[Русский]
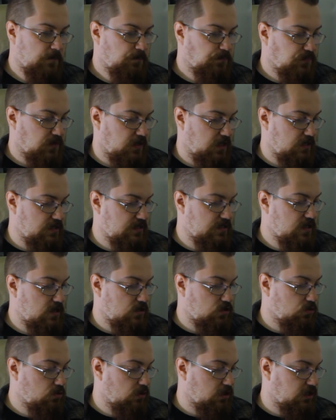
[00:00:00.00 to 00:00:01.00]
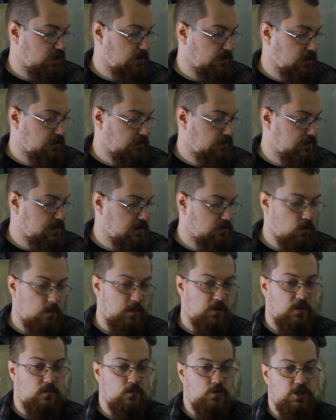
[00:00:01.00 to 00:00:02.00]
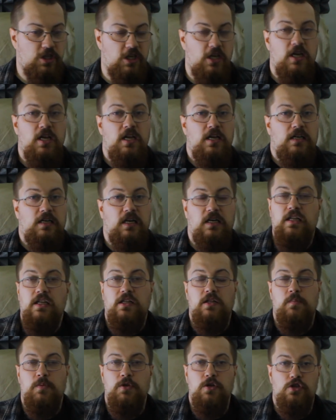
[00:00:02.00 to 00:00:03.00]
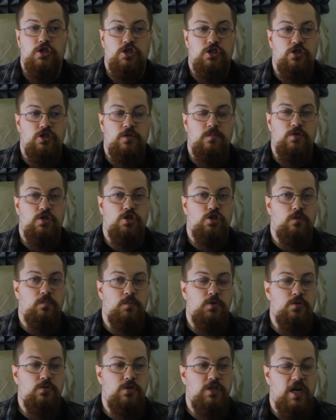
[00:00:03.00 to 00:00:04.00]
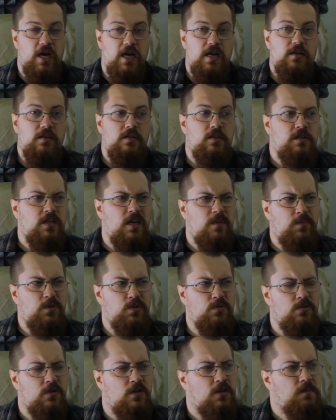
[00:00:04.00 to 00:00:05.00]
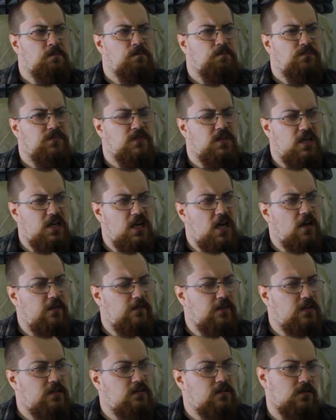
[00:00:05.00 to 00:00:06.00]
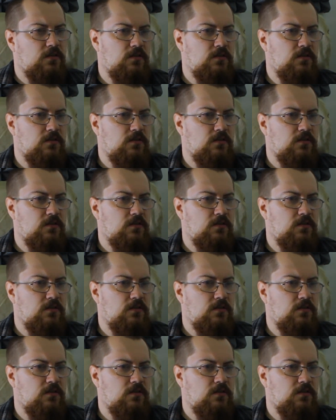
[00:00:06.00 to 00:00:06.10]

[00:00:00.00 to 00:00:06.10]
я не знаю, сколько там этого всего, потому что, когда ты пьешь что-нибудь, что пью я, я пью драйвы,